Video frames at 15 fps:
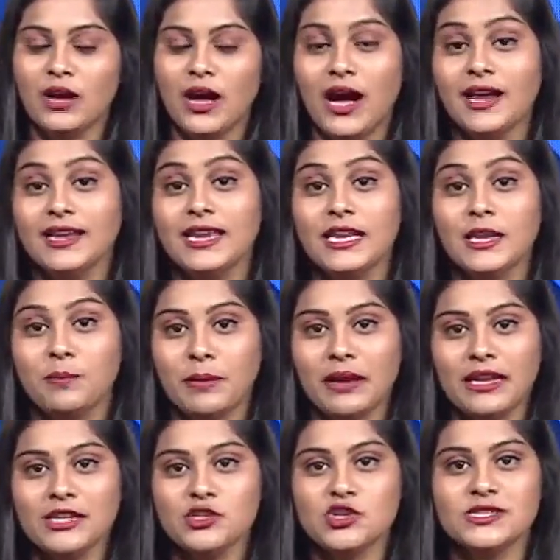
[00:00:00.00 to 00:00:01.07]
ఆయన్ని
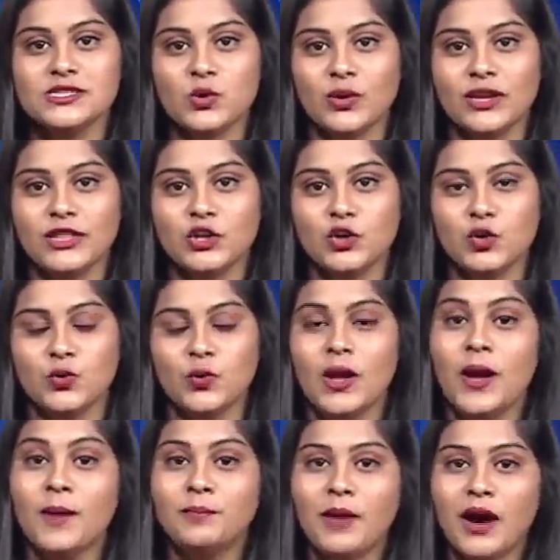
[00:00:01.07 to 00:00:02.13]
పెళ్లి చేసుకునేందుకు
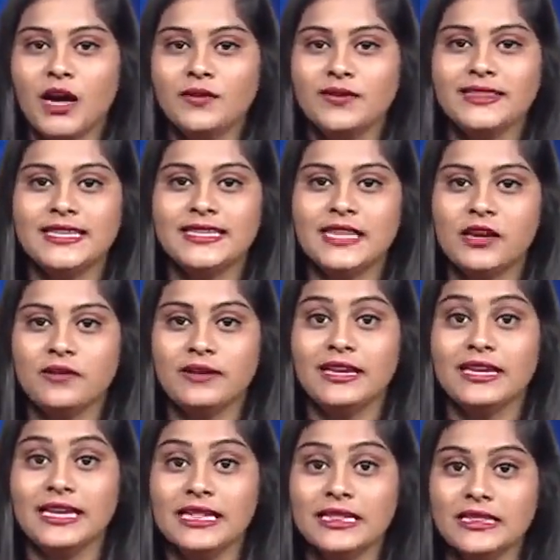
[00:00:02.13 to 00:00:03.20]
పార్వతీదేవి
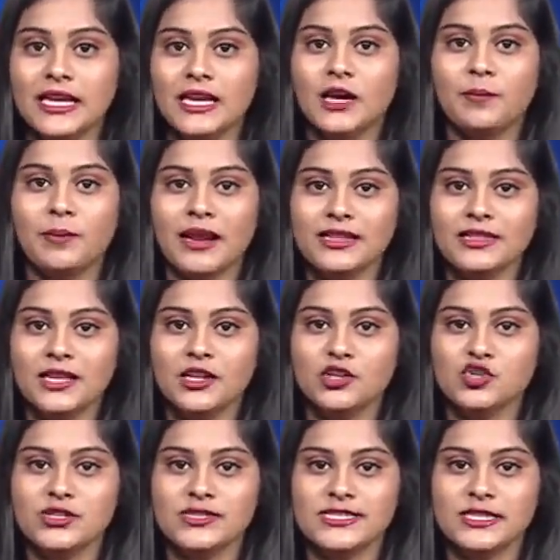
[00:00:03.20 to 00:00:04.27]
ఎంతలా ప్రయత్నాలు
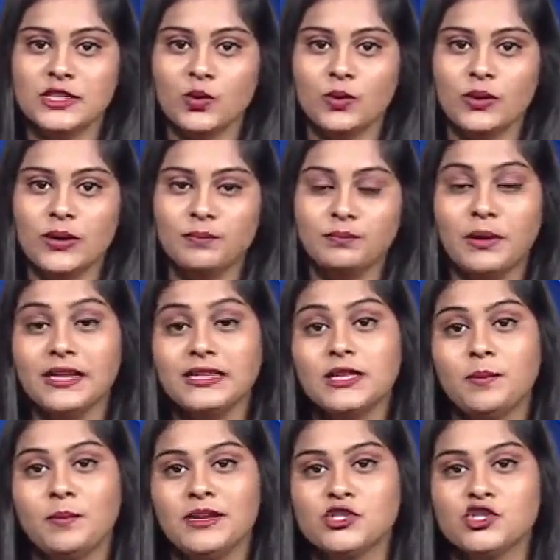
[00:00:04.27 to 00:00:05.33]
చేసిందో
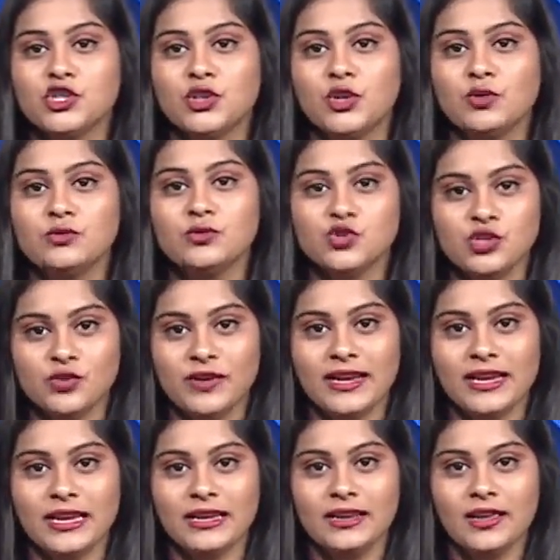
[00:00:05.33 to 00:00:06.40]
పరితపించిందో
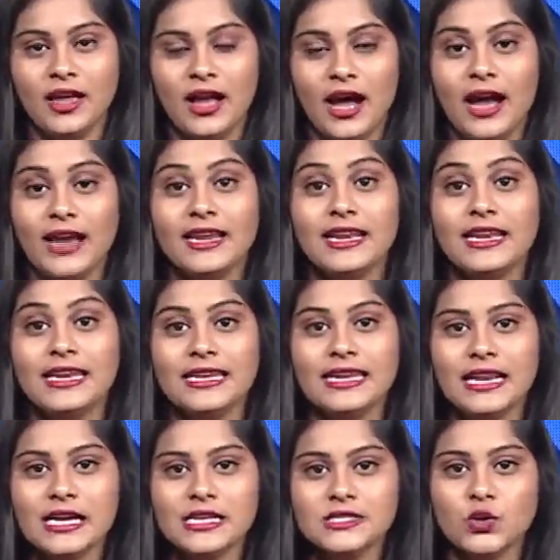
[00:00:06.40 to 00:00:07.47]
చివరికి ఆయన్ని
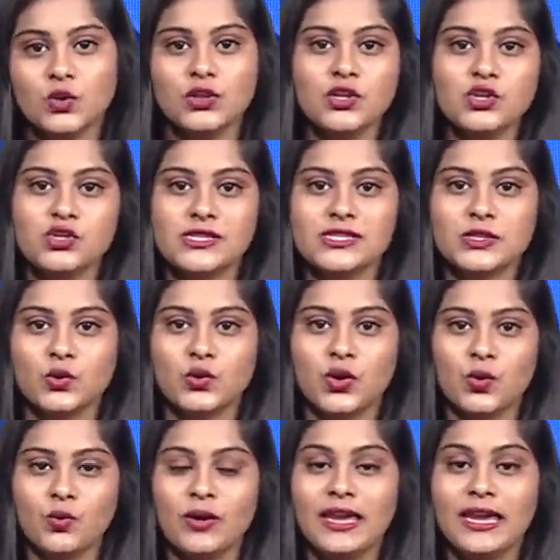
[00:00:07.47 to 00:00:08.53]
ఎలా సొంతం చేసుకుందో
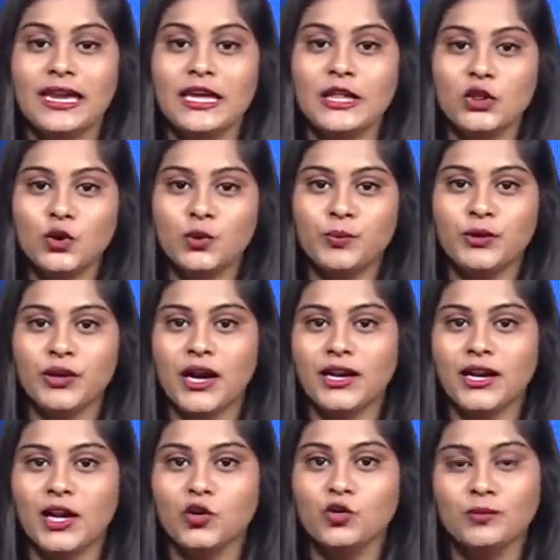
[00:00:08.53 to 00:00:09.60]
హిందూ
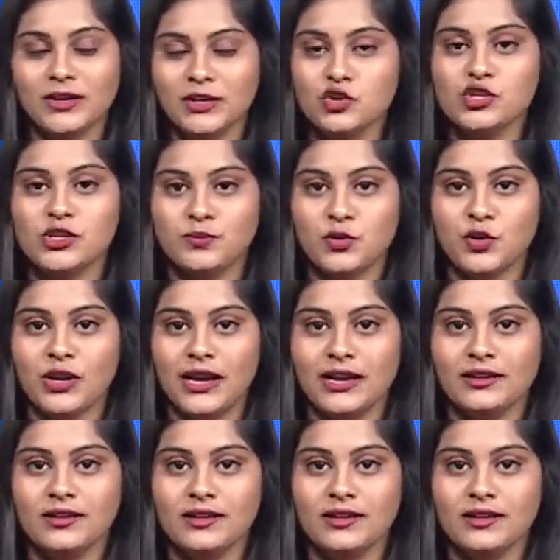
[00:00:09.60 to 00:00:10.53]
పురాణాలు మనకు చెప్తున్నాయి